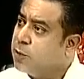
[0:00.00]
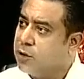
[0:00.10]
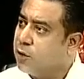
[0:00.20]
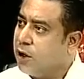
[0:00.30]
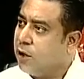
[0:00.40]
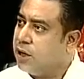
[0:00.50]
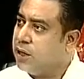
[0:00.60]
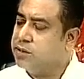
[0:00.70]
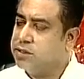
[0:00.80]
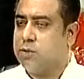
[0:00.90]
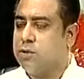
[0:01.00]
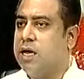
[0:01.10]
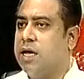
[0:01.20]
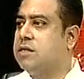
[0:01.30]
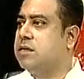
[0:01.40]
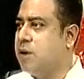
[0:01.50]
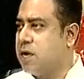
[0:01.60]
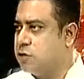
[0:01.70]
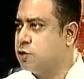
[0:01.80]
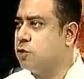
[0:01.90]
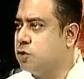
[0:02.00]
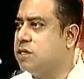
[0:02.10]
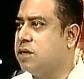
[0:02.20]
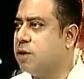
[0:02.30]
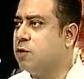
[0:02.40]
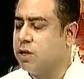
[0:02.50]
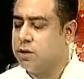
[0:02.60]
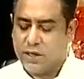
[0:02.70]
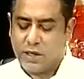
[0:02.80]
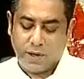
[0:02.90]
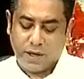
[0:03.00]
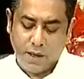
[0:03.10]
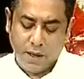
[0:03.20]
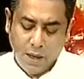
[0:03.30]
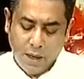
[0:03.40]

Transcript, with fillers: বাস্তবায়ন করা হয় যেমন ধরেন এক্ষেত্রে আমি একটা ছোট জিনিস আপনাকে উদাহরণ দিতে পারি